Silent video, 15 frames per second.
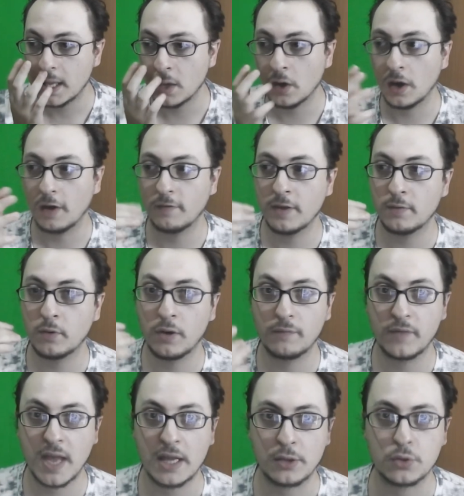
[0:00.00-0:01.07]
io avevo
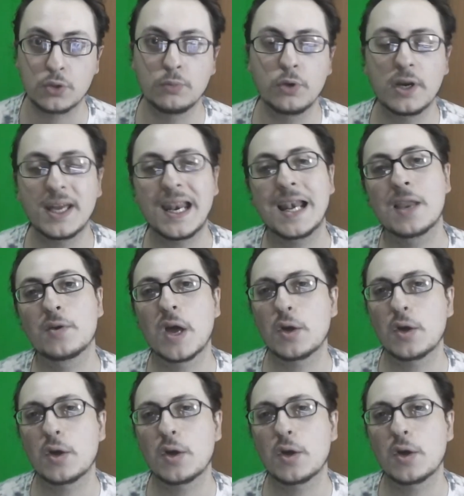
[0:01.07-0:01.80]
avviato sul mio canale